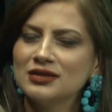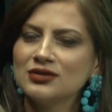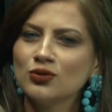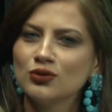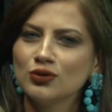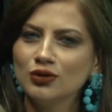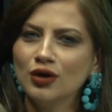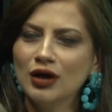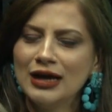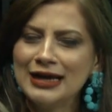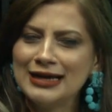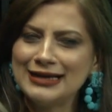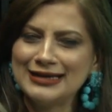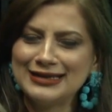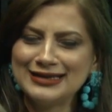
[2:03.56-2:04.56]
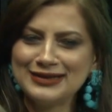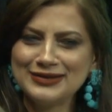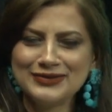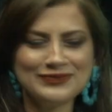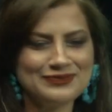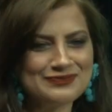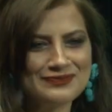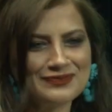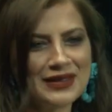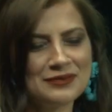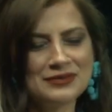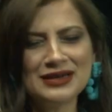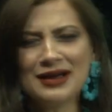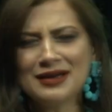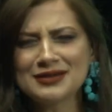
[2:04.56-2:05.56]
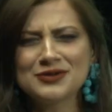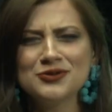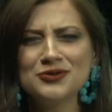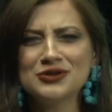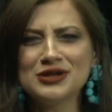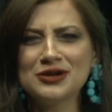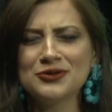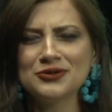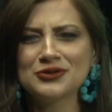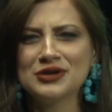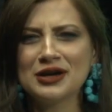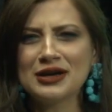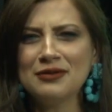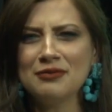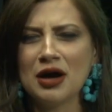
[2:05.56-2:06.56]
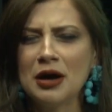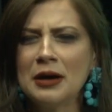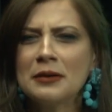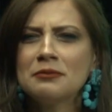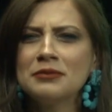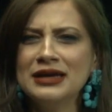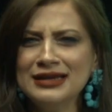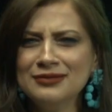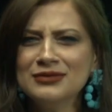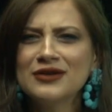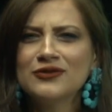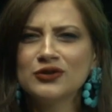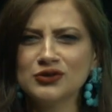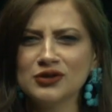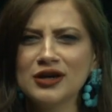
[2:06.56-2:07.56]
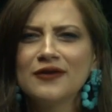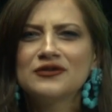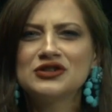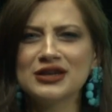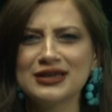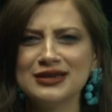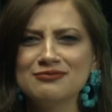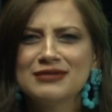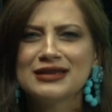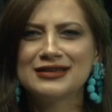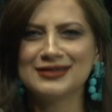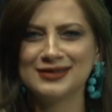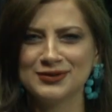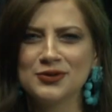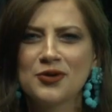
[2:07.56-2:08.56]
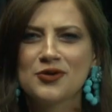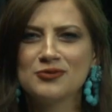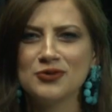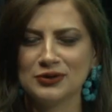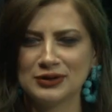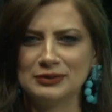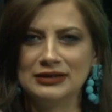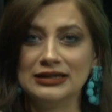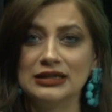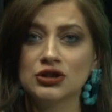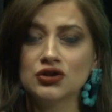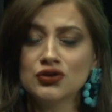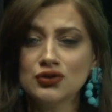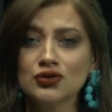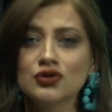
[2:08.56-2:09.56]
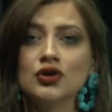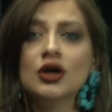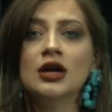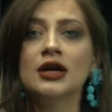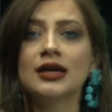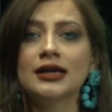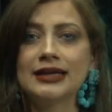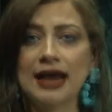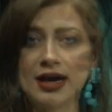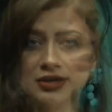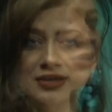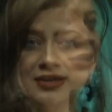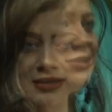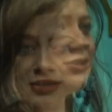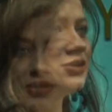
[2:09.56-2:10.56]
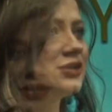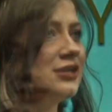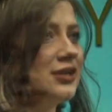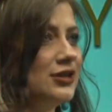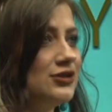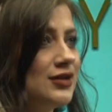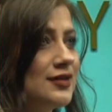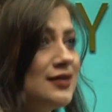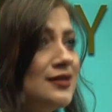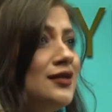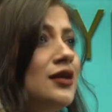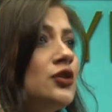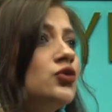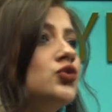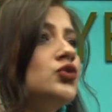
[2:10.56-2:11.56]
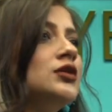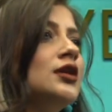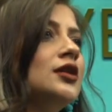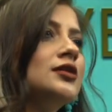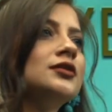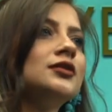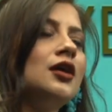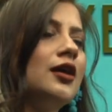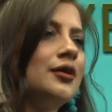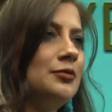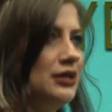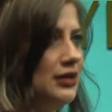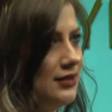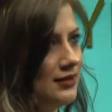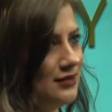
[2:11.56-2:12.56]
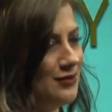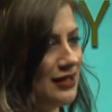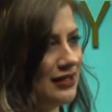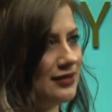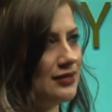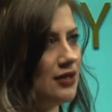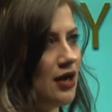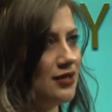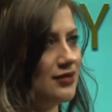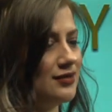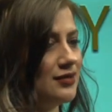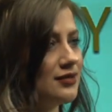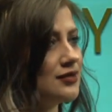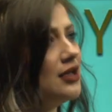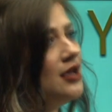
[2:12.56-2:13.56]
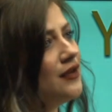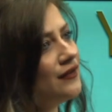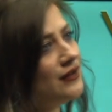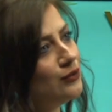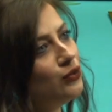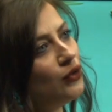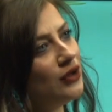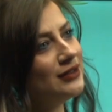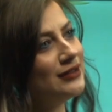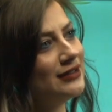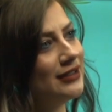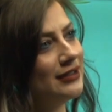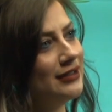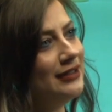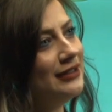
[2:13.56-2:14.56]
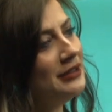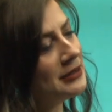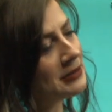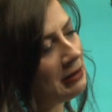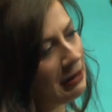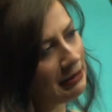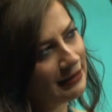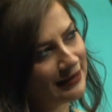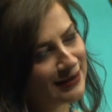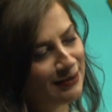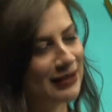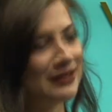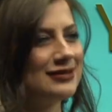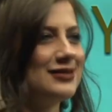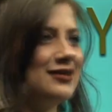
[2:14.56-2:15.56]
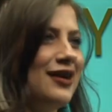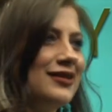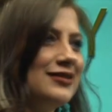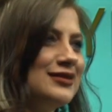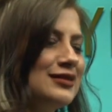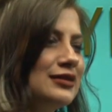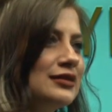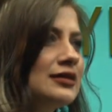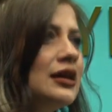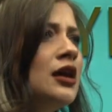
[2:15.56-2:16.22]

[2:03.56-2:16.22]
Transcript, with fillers: bir soru, e, biraz güncel olacak ama benimle fotoğraf çekinmek istiyor mu olabilir? Çünkü gerçek ilişkiler içerisinde güzel anılar biriktirmek istersiniz ve bu anıları kaydetmek istersiniz.